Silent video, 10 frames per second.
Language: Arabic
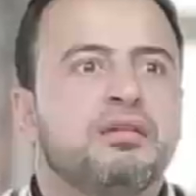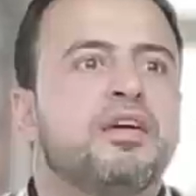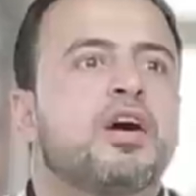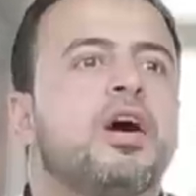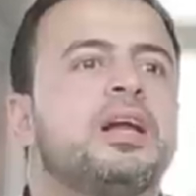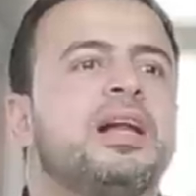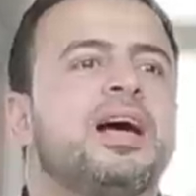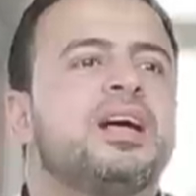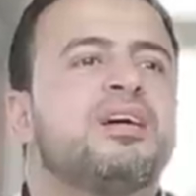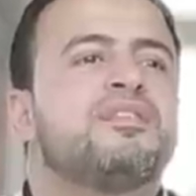فقال
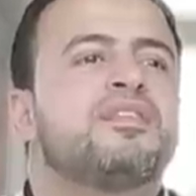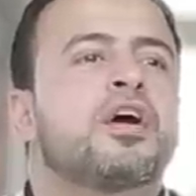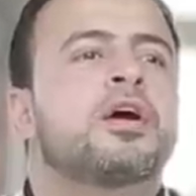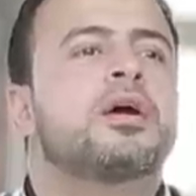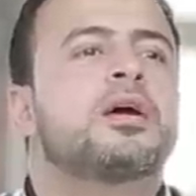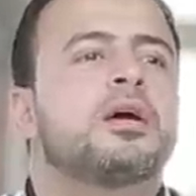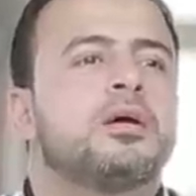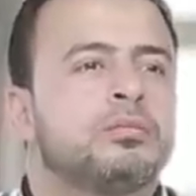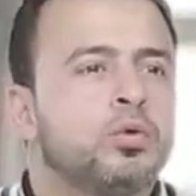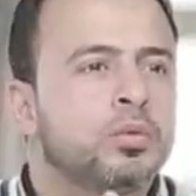لا يفرك
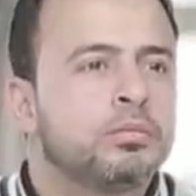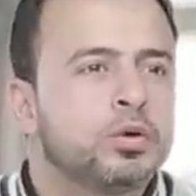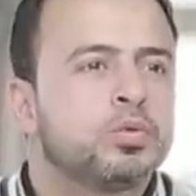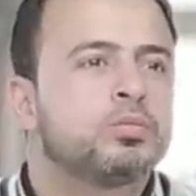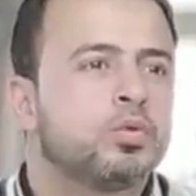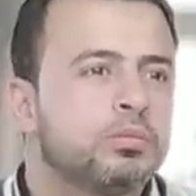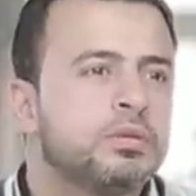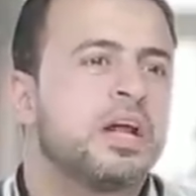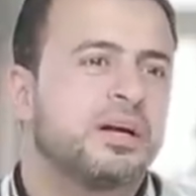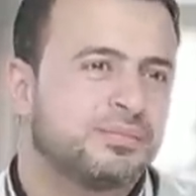مؤمن
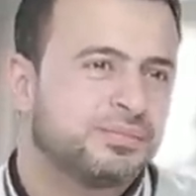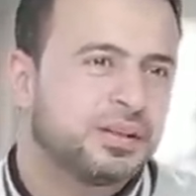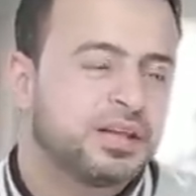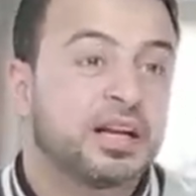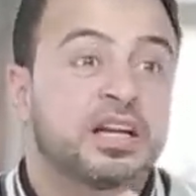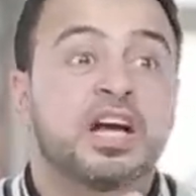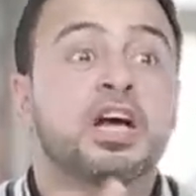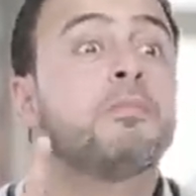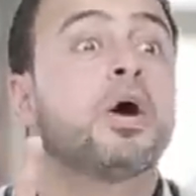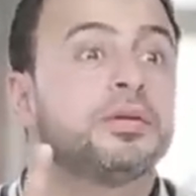مؤمنه يعني لا
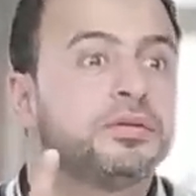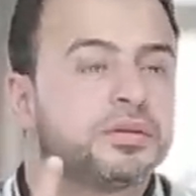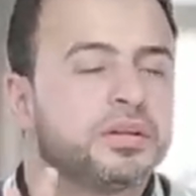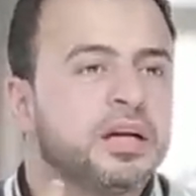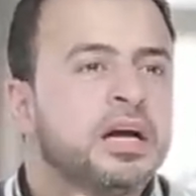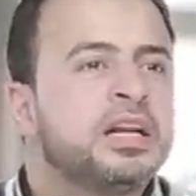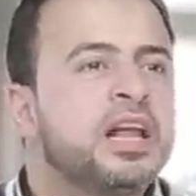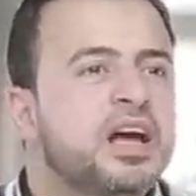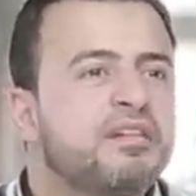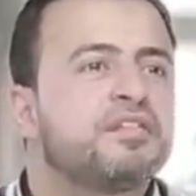يبغض
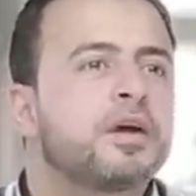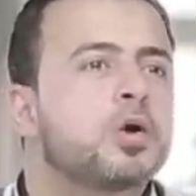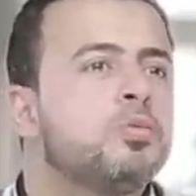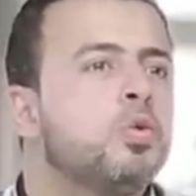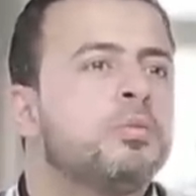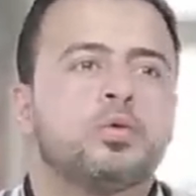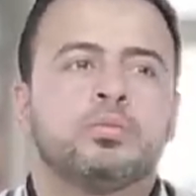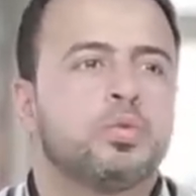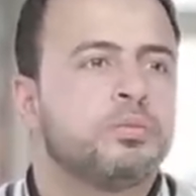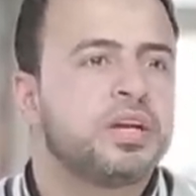لا يفرق مؤمن
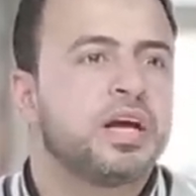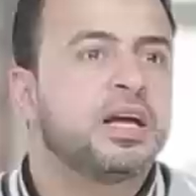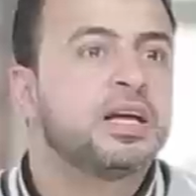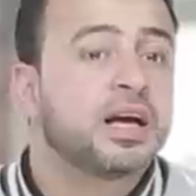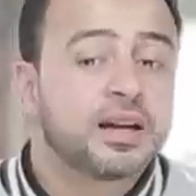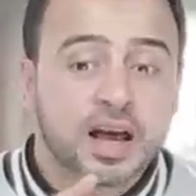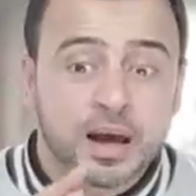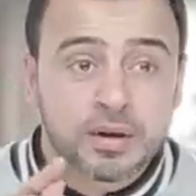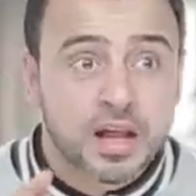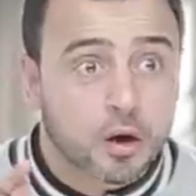مؤمنا إن
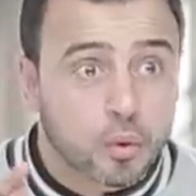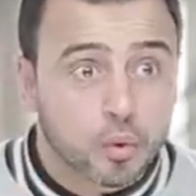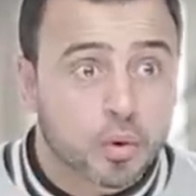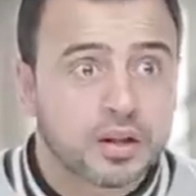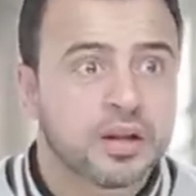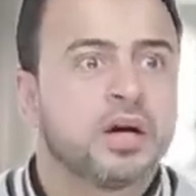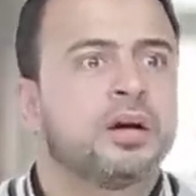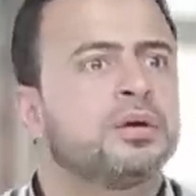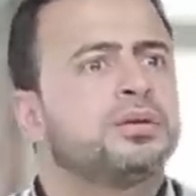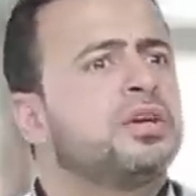كره منها خلقا
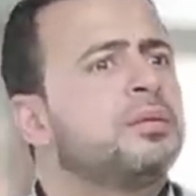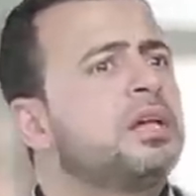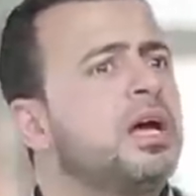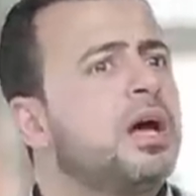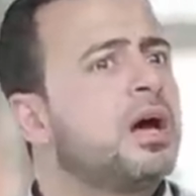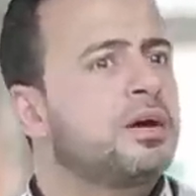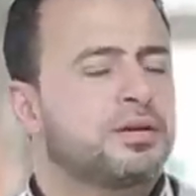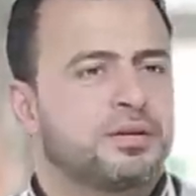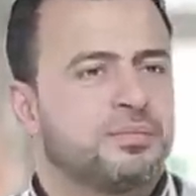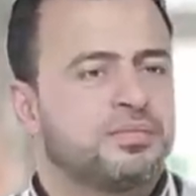رضي منها آخر